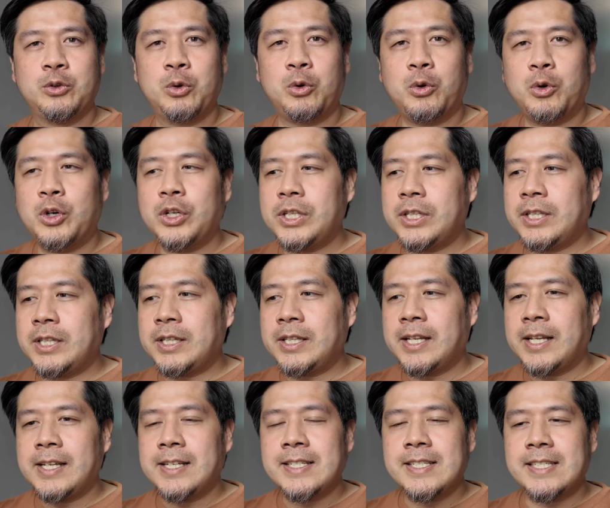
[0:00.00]

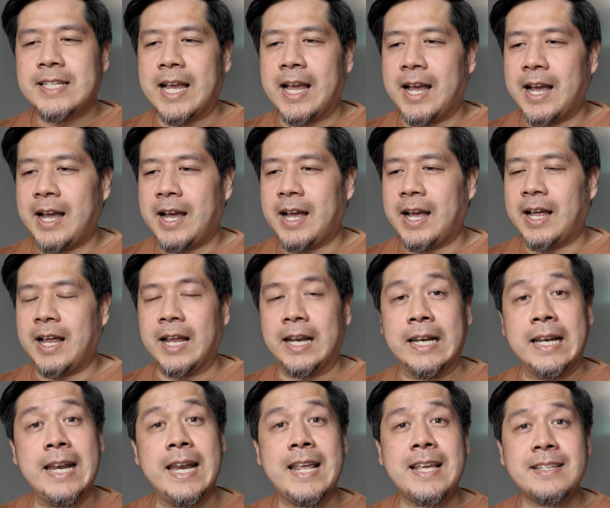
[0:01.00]
doon sa
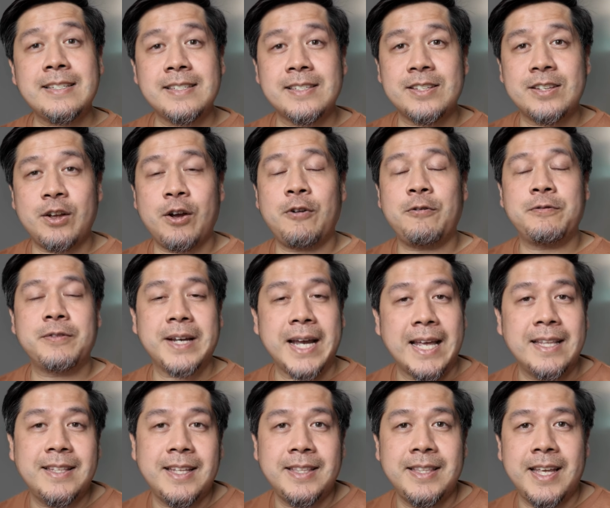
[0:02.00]
list of
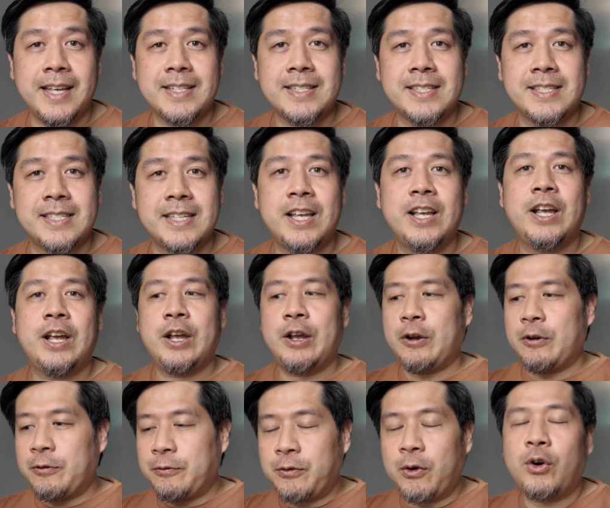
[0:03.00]
candidates
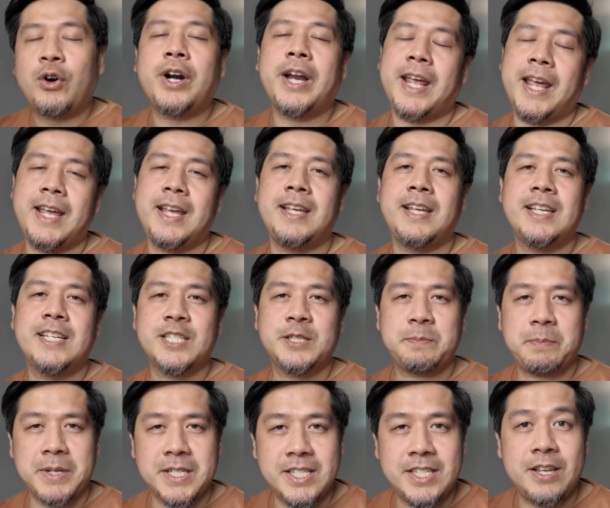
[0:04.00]
for a
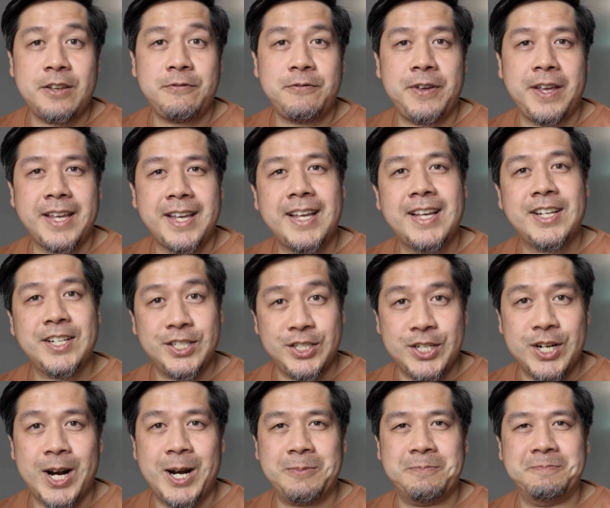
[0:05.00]
specific
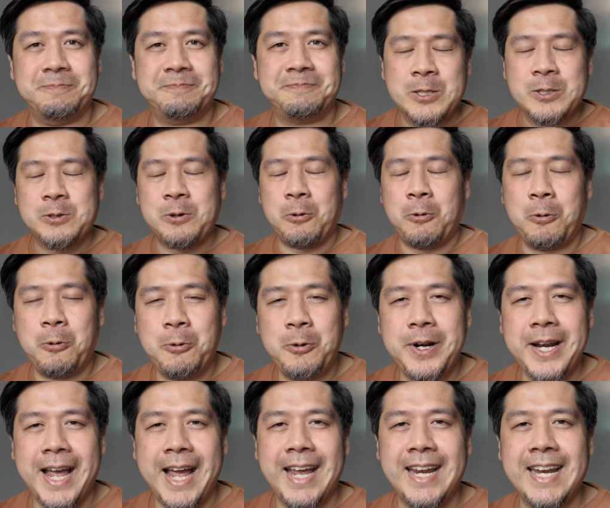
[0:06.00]
job. So,
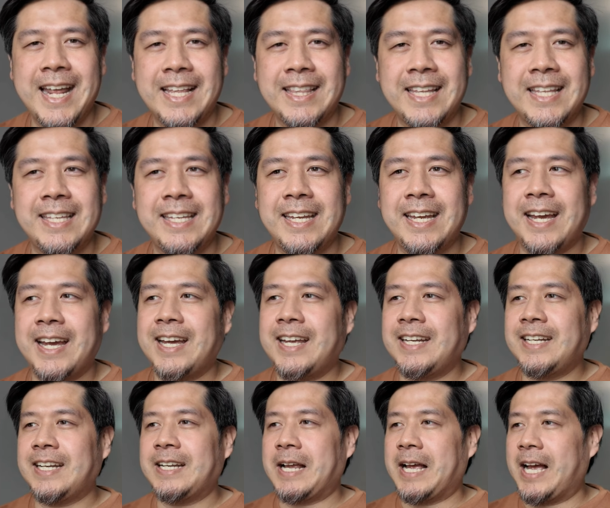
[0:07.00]
uunahin natin
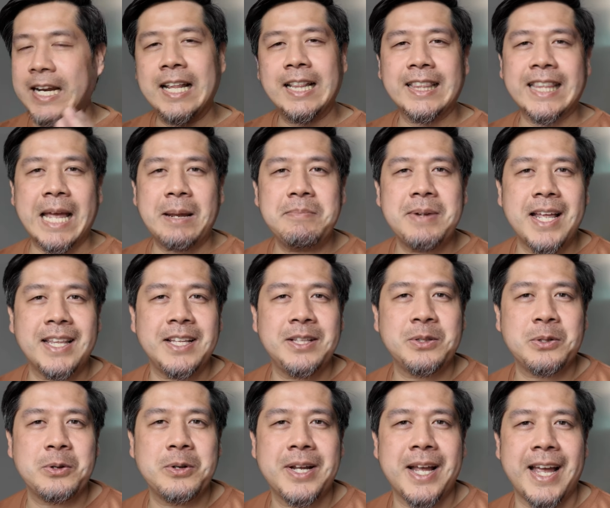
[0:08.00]
yan. Real time
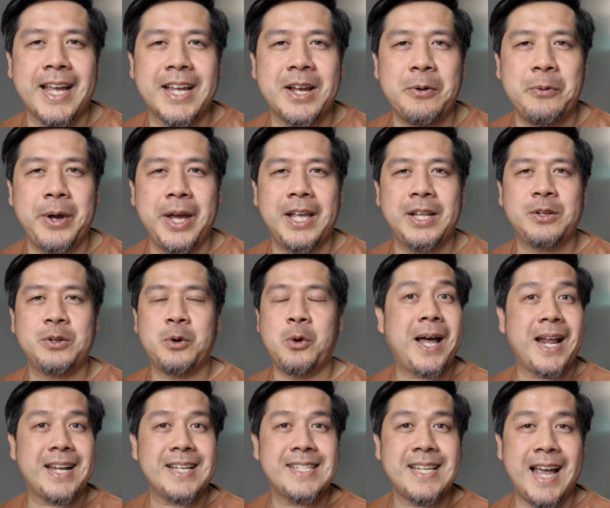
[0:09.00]
natin itong gagawin
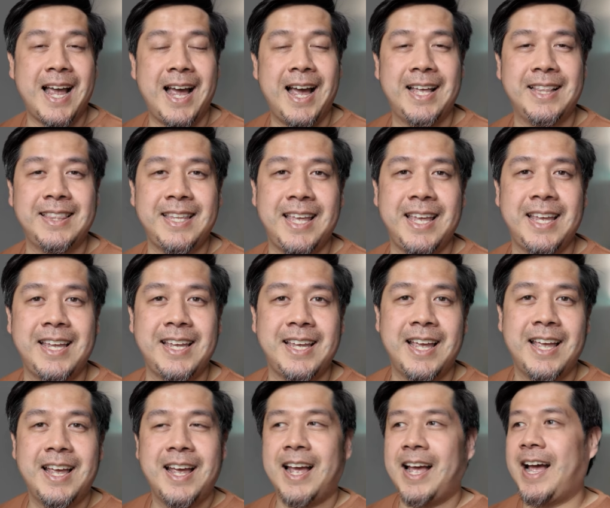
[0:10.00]
para sa
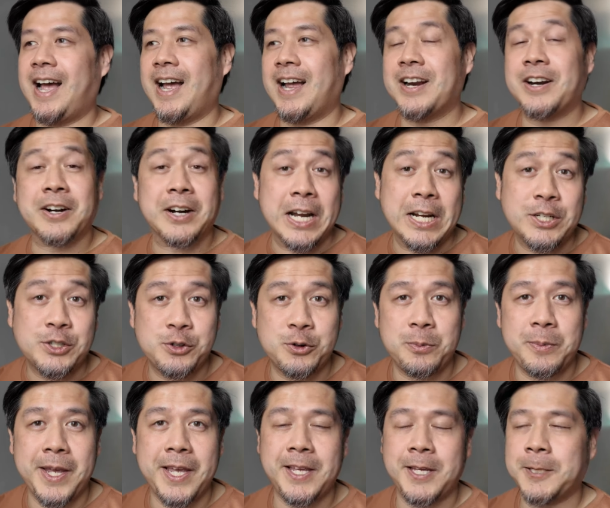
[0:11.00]
ating uh,
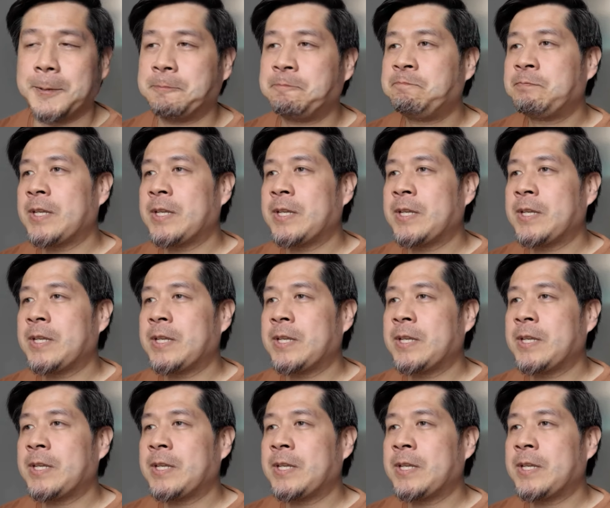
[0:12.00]
resume.